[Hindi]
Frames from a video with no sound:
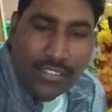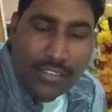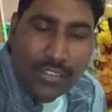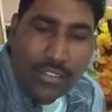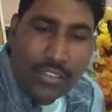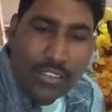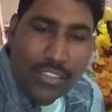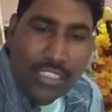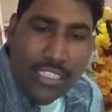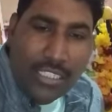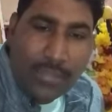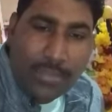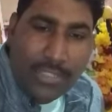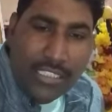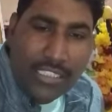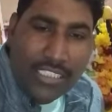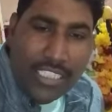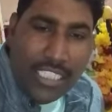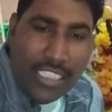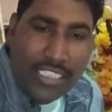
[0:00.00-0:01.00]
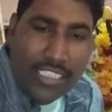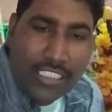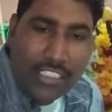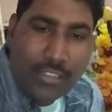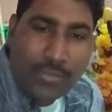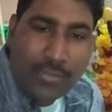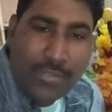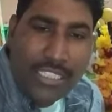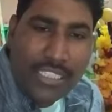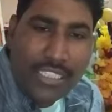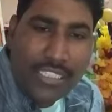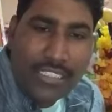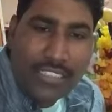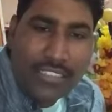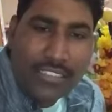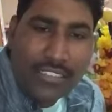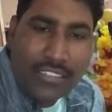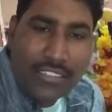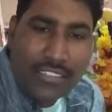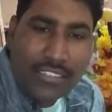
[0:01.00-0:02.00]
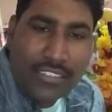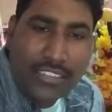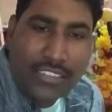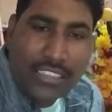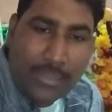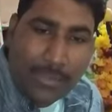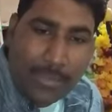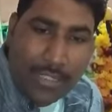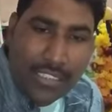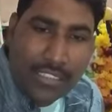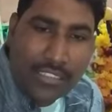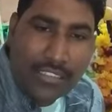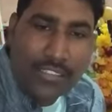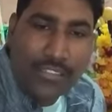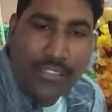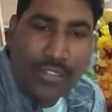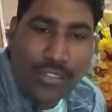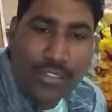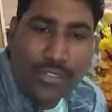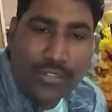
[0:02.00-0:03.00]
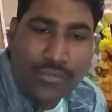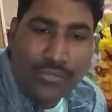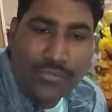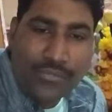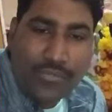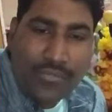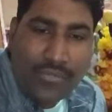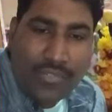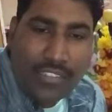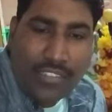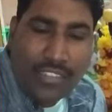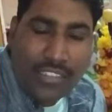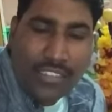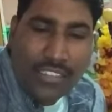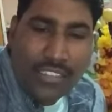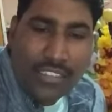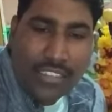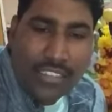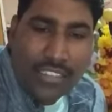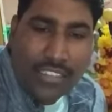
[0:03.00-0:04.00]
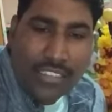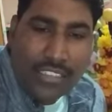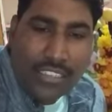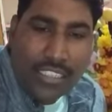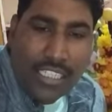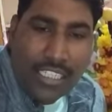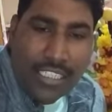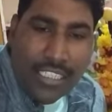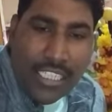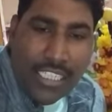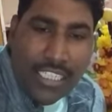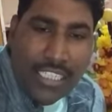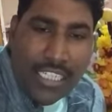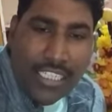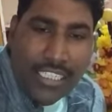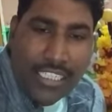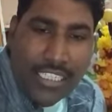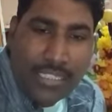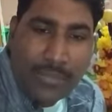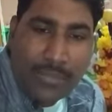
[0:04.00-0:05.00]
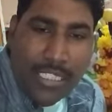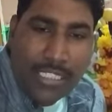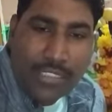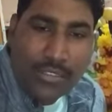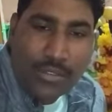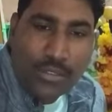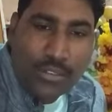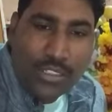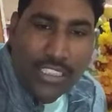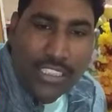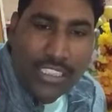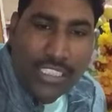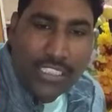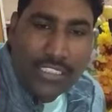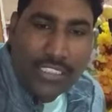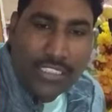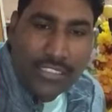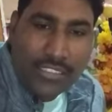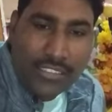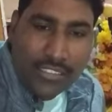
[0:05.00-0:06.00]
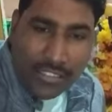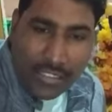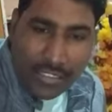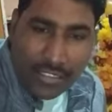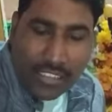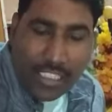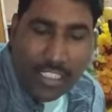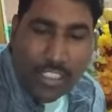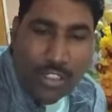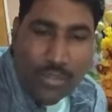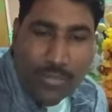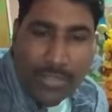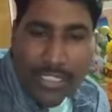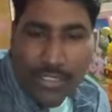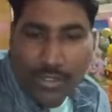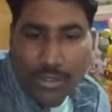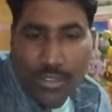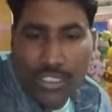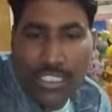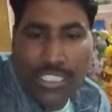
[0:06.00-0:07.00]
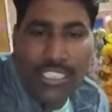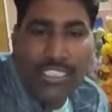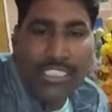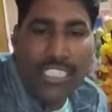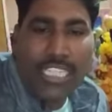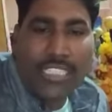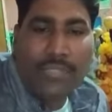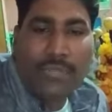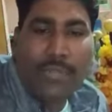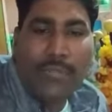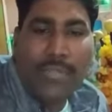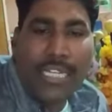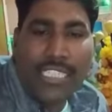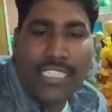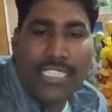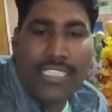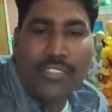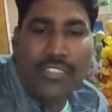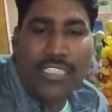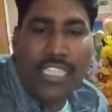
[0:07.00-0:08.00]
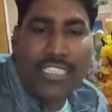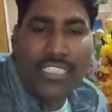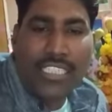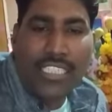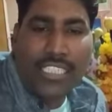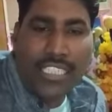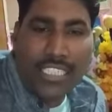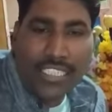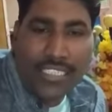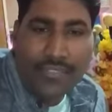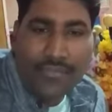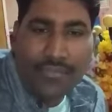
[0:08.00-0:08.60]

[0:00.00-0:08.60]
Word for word: और अपनी साधनाओं में सफल हों करनाल आने के बाद गुरुजी के चरणों में गुरुजी के साथ में बैठ के साधना करें